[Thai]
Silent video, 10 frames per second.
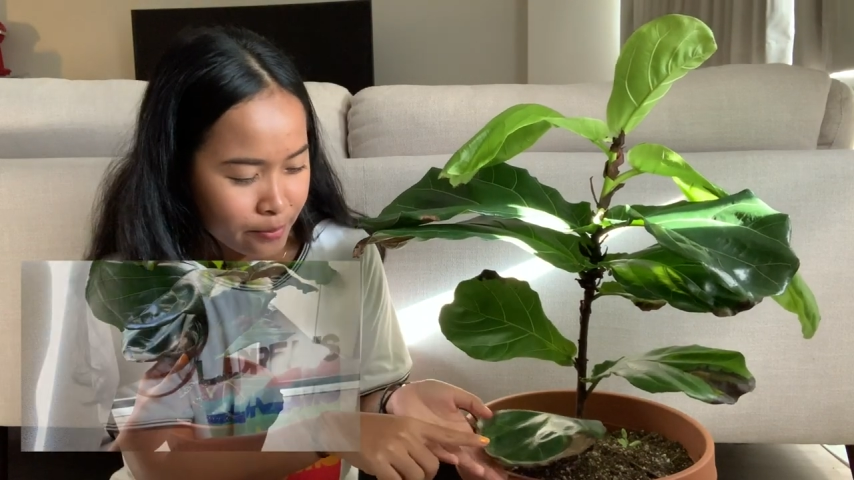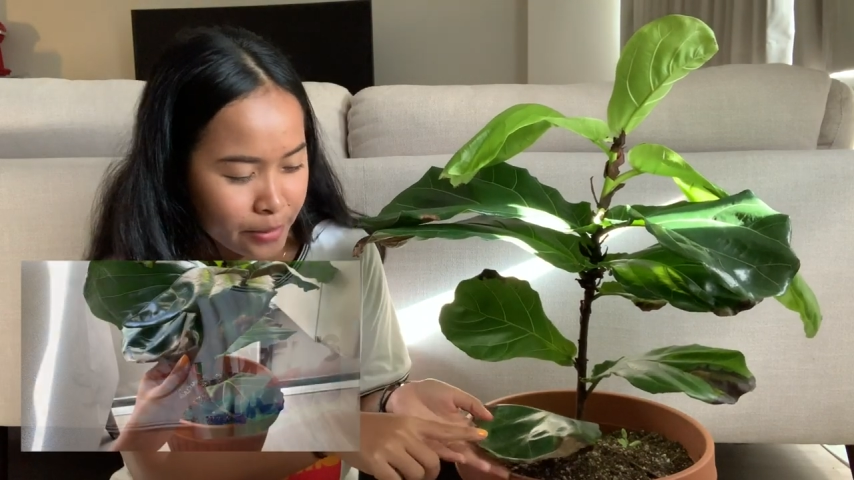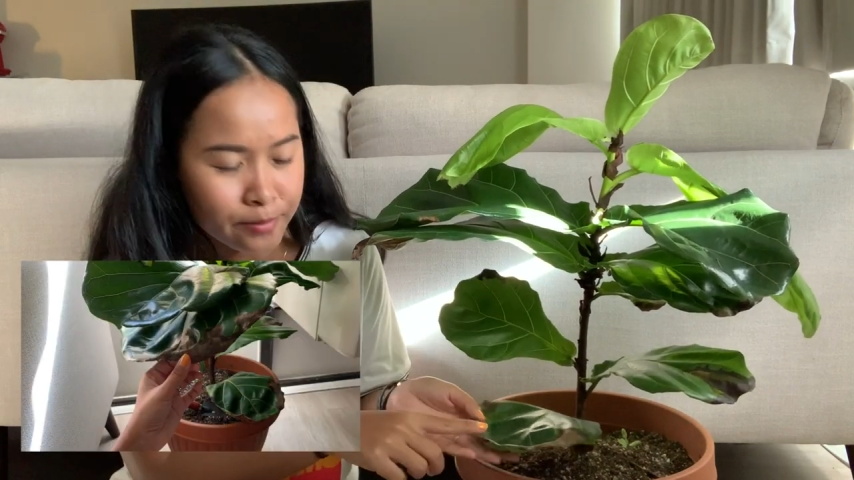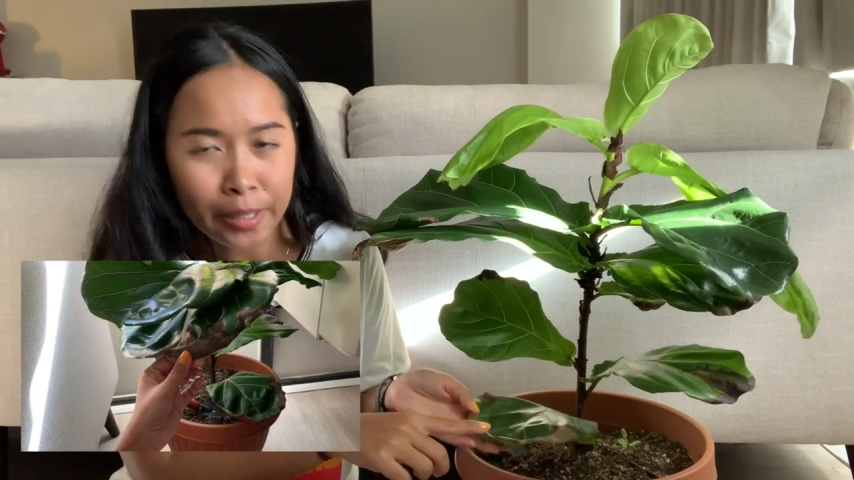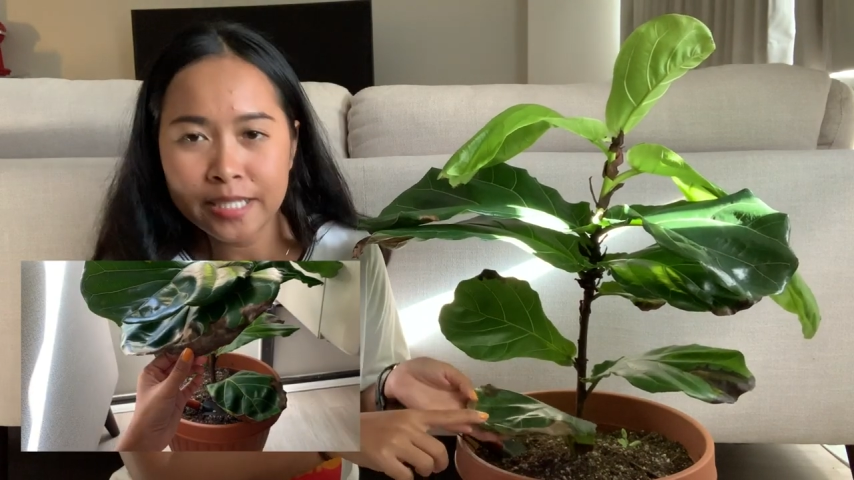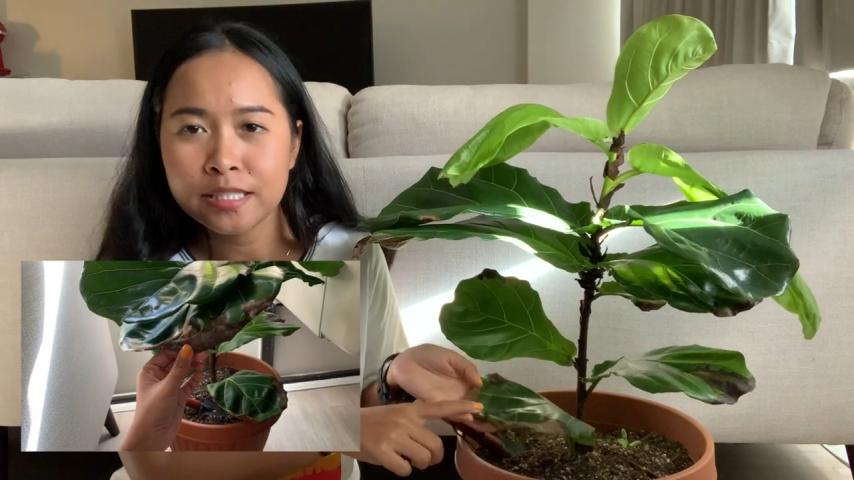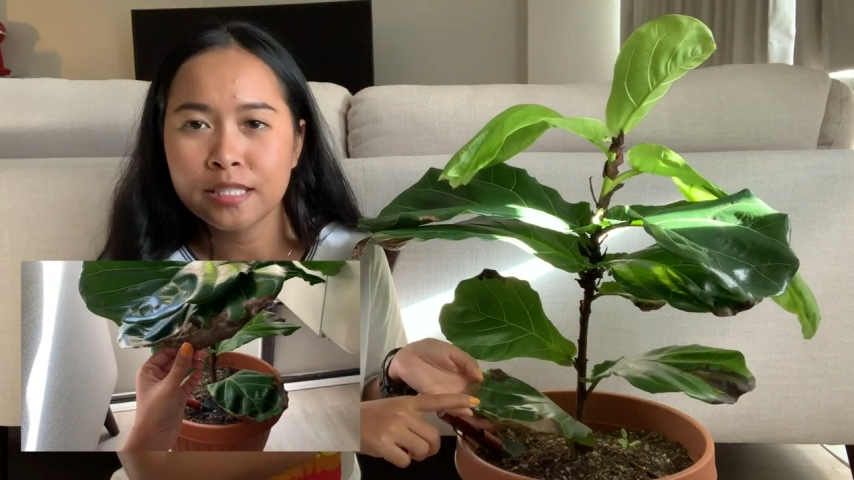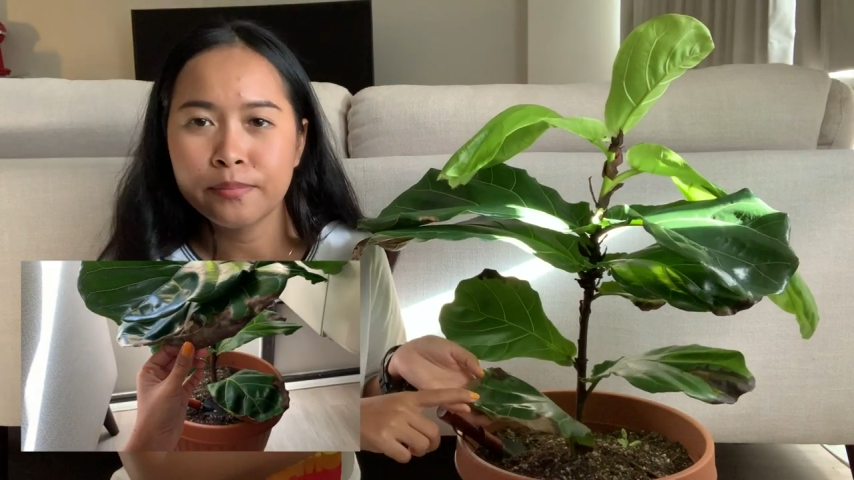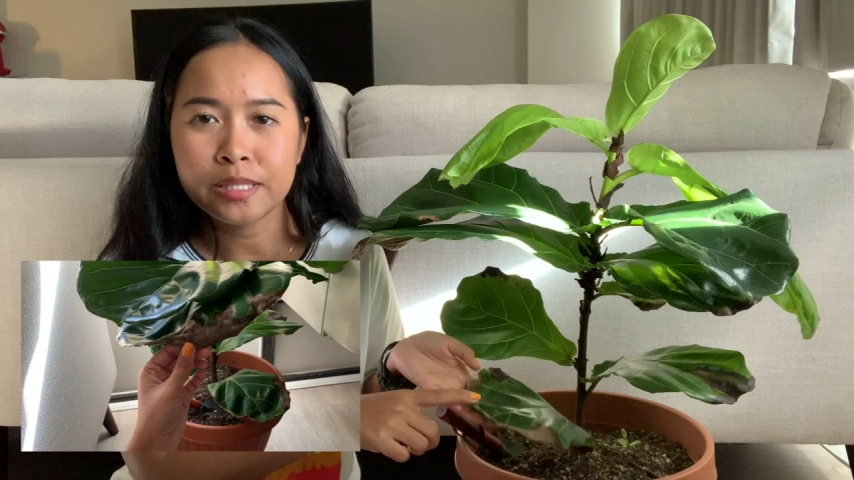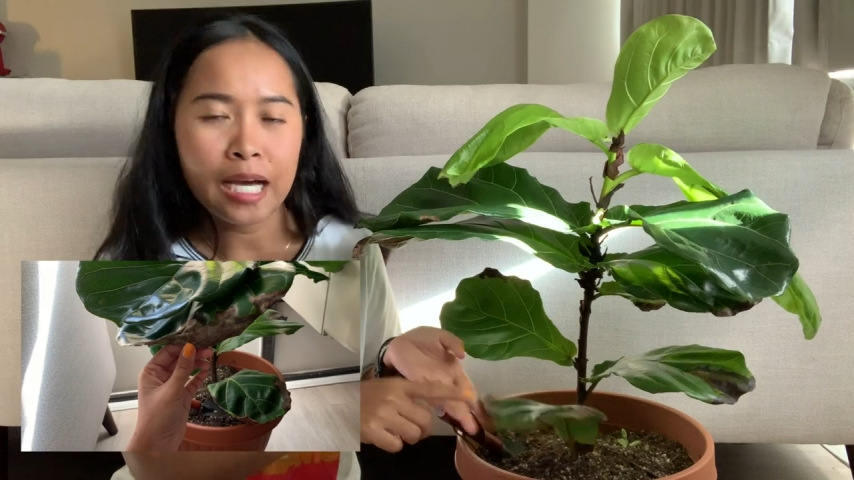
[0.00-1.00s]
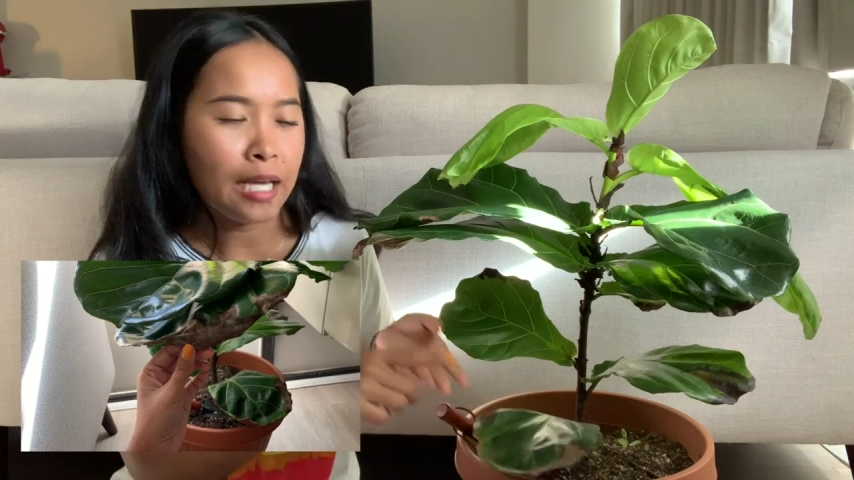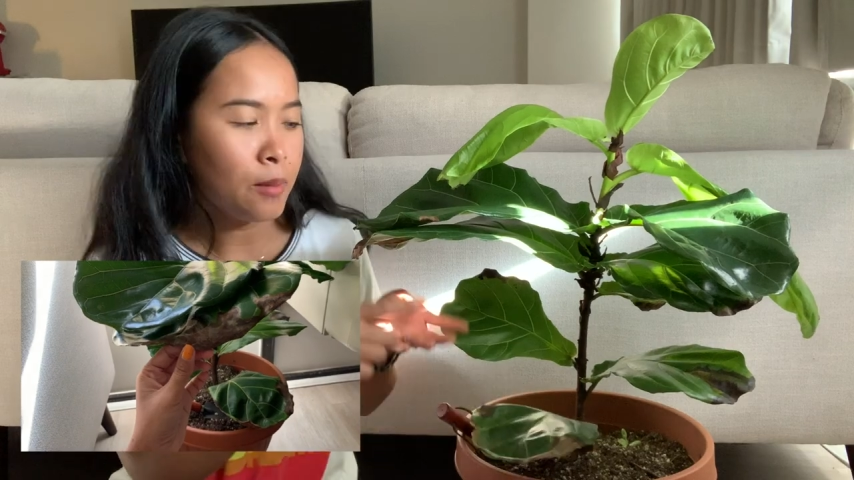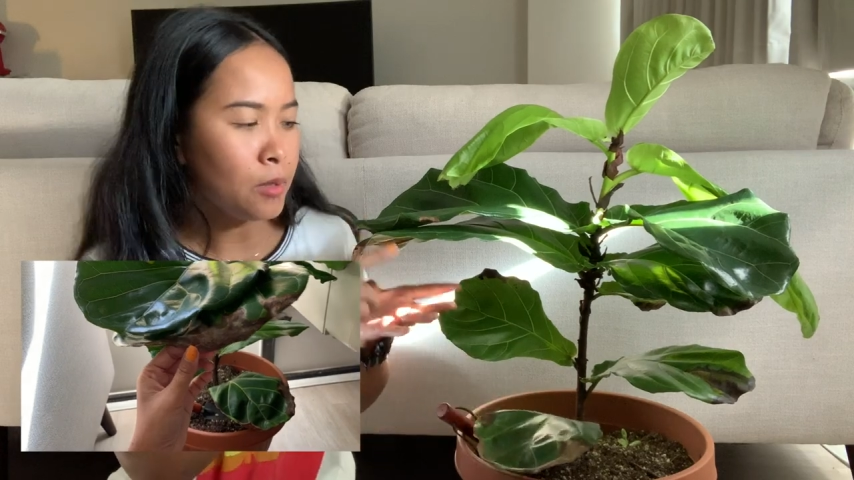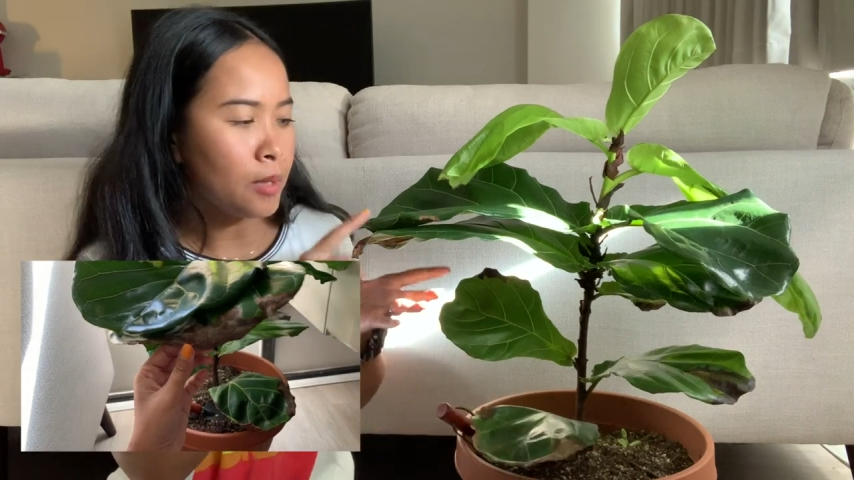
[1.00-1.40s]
เป็นใบสีน้ำตาลรอ